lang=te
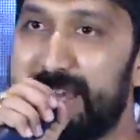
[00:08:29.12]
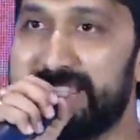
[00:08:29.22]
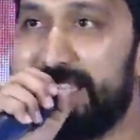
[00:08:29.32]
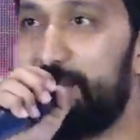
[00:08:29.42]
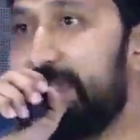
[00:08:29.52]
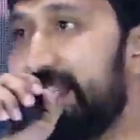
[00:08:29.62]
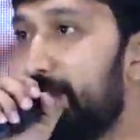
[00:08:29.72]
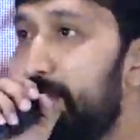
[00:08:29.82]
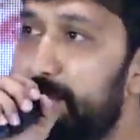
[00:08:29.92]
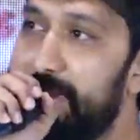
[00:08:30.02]
పాస్
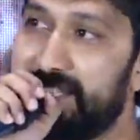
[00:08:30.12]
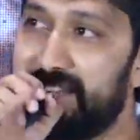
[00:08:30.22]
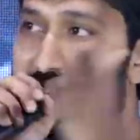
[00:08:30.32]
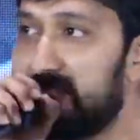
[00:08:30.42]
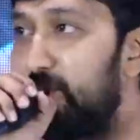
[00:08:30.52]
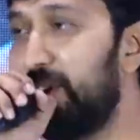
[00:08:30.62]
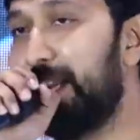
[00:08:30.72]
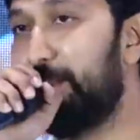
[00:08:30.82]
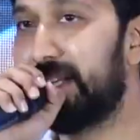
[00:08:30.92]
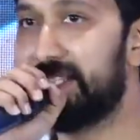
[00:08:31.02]
చేపించేసి మీరు మిగతా వర్క్స్లోకి
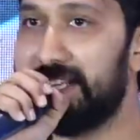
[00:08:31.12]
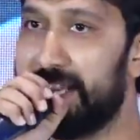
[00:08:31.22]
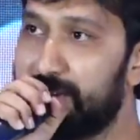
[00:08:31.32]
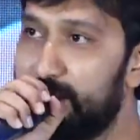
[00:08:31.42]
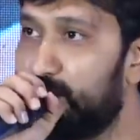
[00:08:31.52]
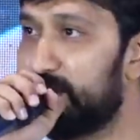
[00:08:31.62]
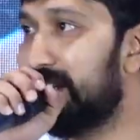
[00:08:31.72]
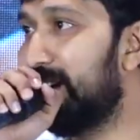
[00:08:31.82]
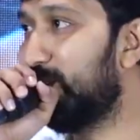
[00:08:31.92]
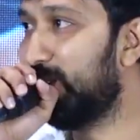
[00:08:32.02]
వెళ్ళిపోయారు సార్ ఎవరిని
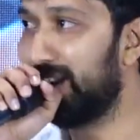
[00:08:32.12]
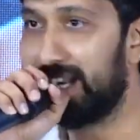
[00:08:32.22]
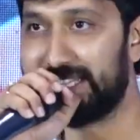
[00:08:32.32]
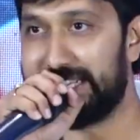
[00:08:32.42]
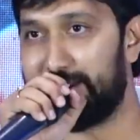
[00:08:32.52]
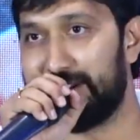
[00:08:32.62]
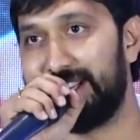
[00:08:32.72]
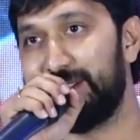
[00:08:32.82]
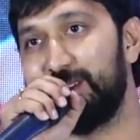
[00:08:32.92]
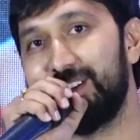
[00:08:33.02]
క్వశ్చన్ అడుగుతున్నారో అర్థం
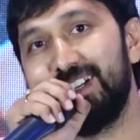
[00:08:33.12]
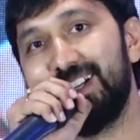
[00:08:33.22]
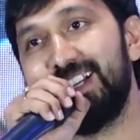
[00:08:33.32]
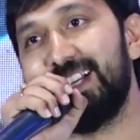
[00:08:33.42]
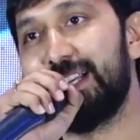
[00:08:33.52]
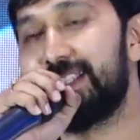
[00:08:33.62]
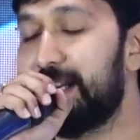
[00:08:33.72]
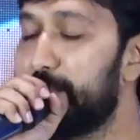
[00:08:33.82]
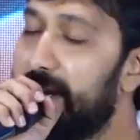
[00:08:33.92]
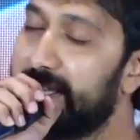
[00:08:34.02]
కావట్లేదు
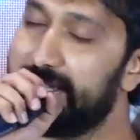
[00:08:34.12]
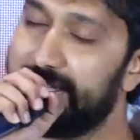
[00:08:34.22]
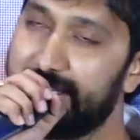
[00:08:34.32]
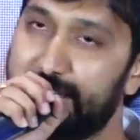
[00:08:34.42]
సార్ మా అందరి